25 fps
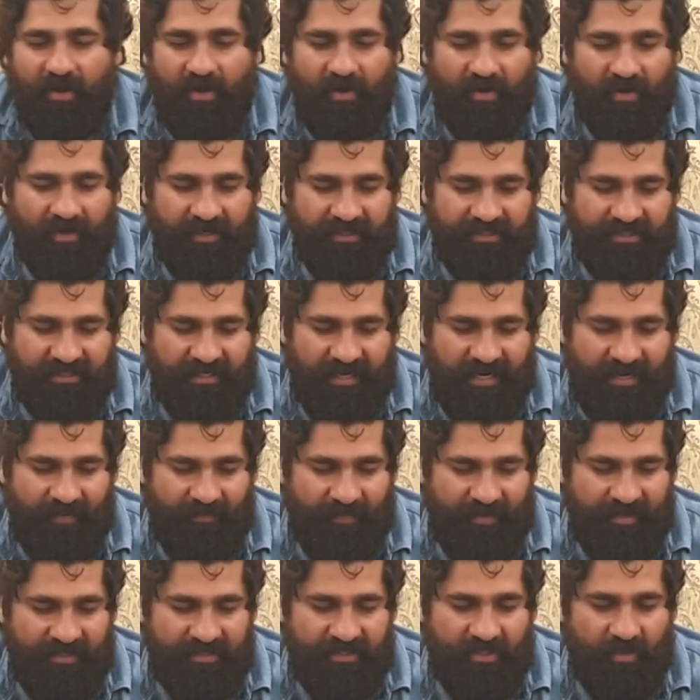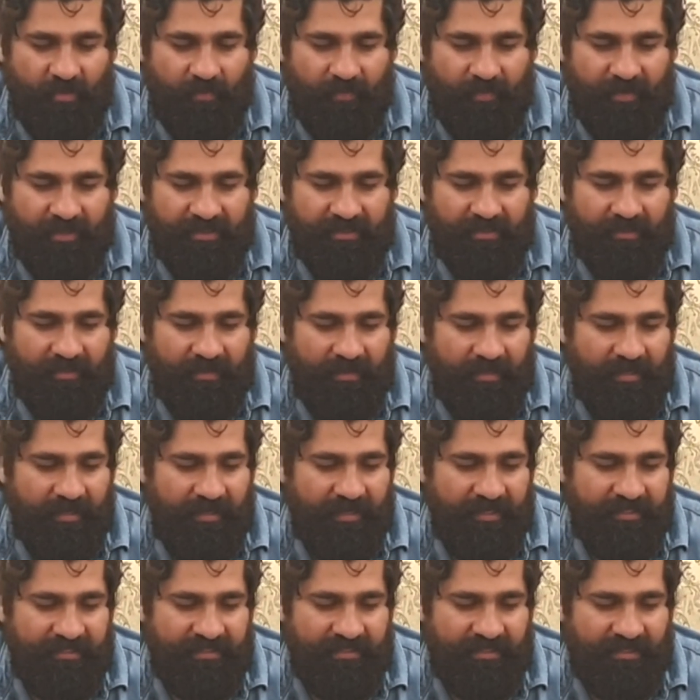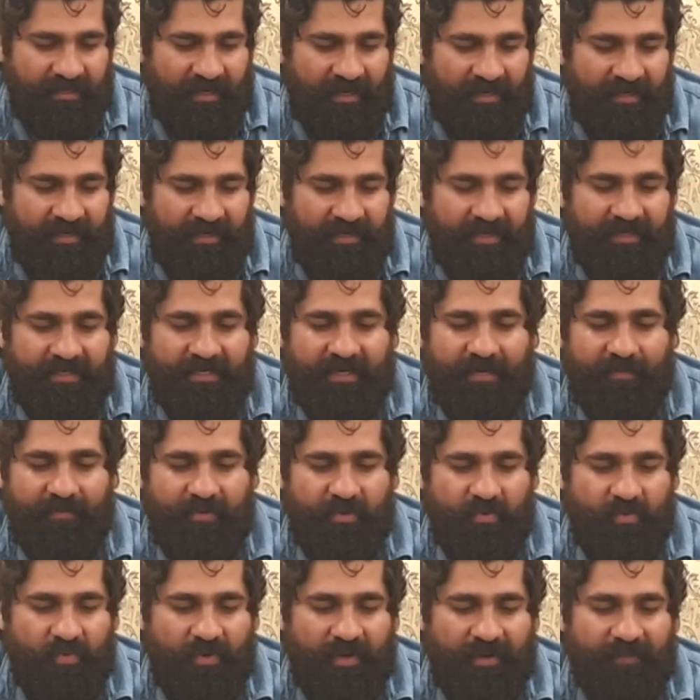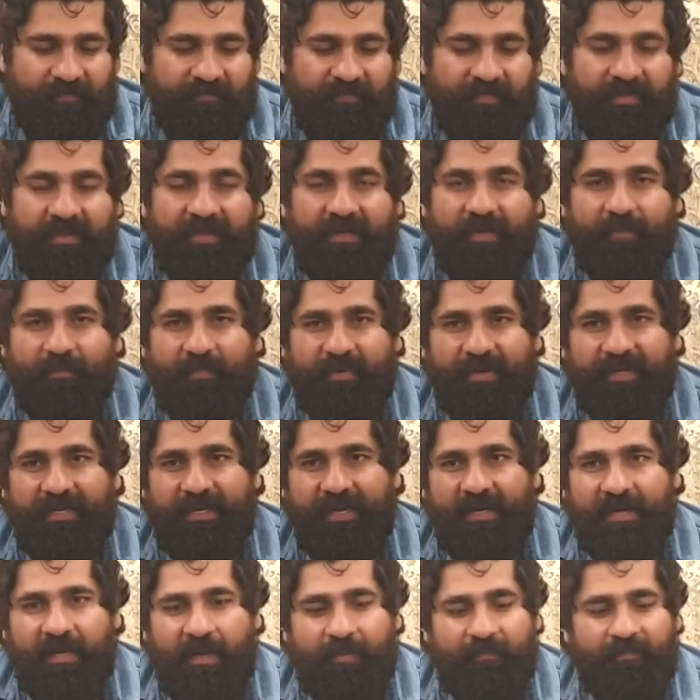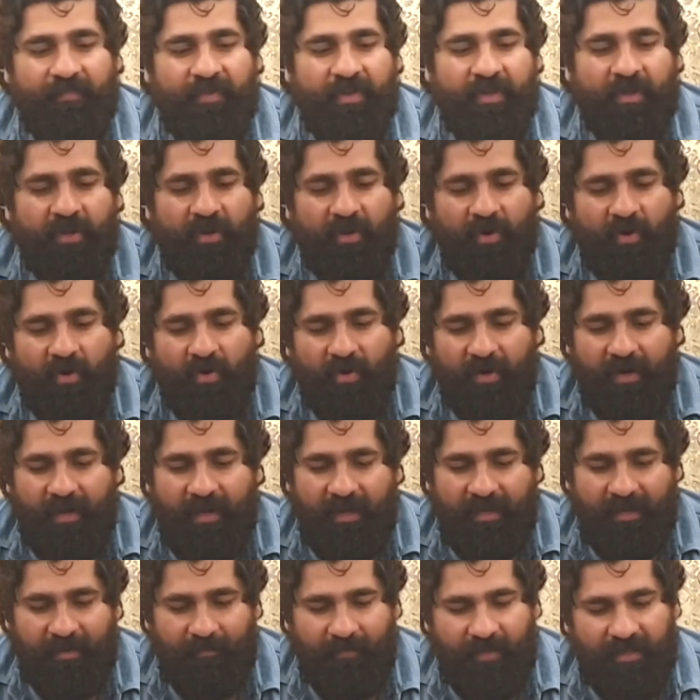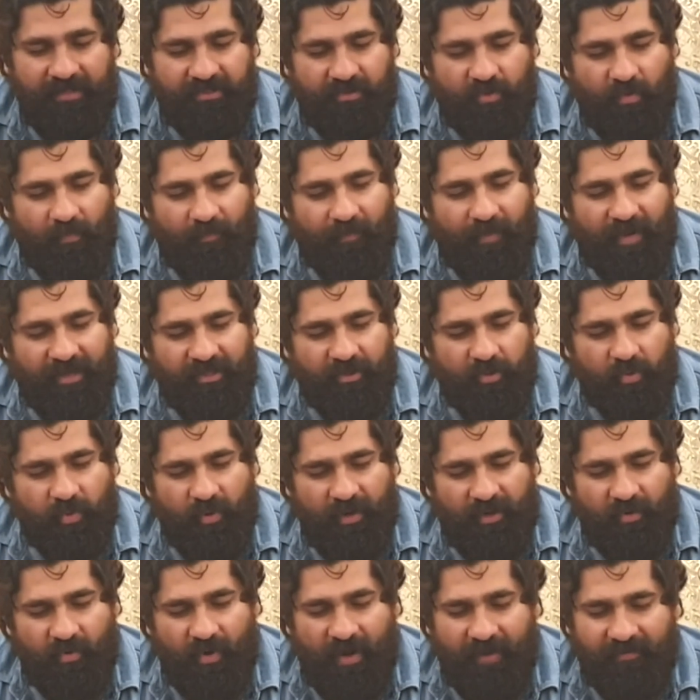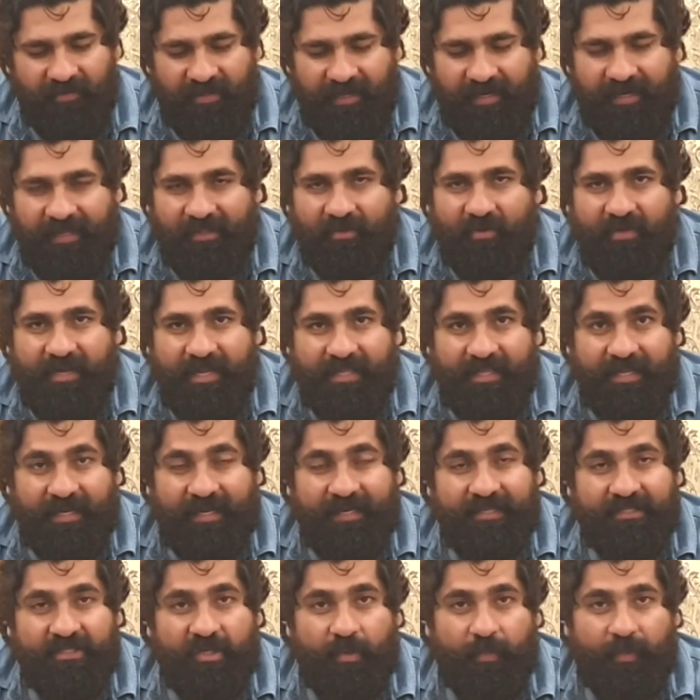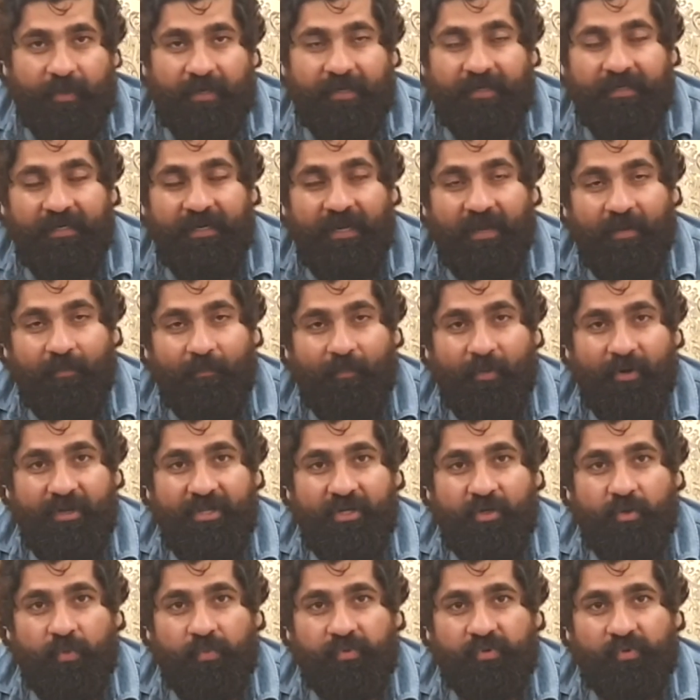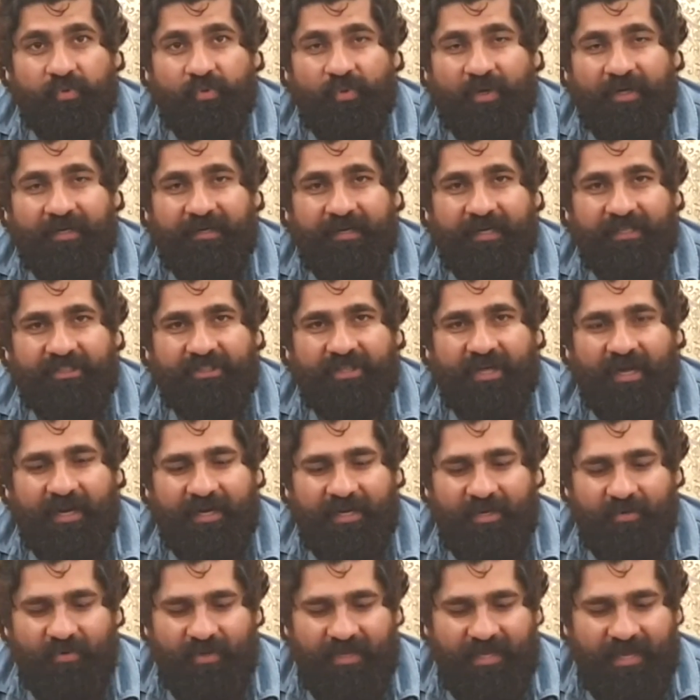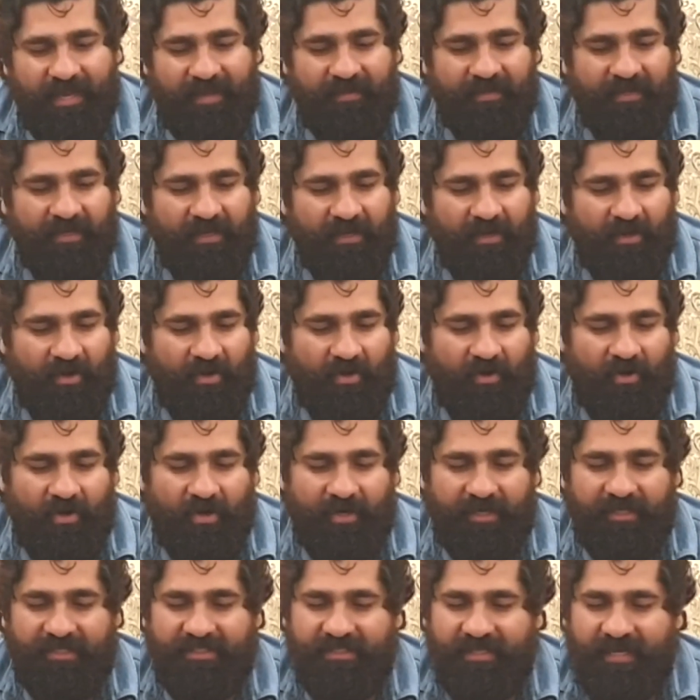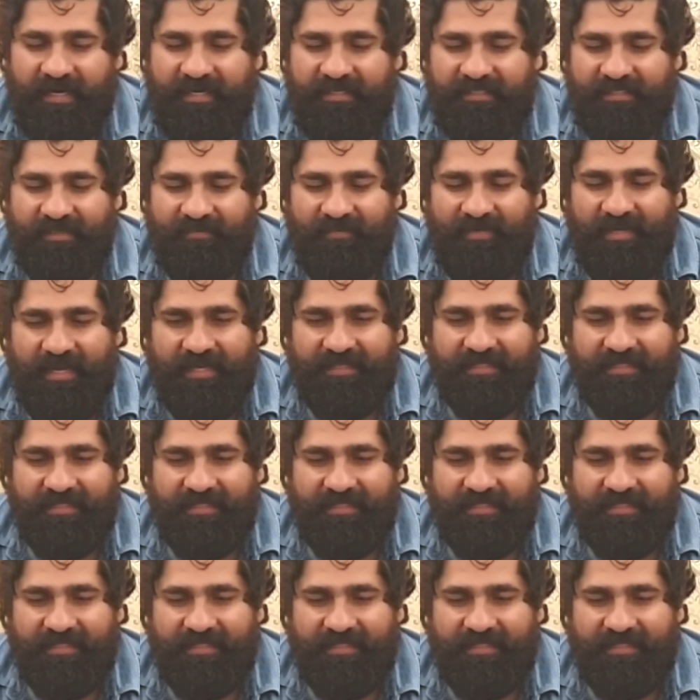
और इस साइड पे इसके ऊपर स्कल लिखा भी हुआ है कंपनी का नाम और अगर इसको बंद हुए को आप देखें तो ये देखें इसके ऊपर बड़ी खूबसूरत नशकारी हुई है और इस साइड से भी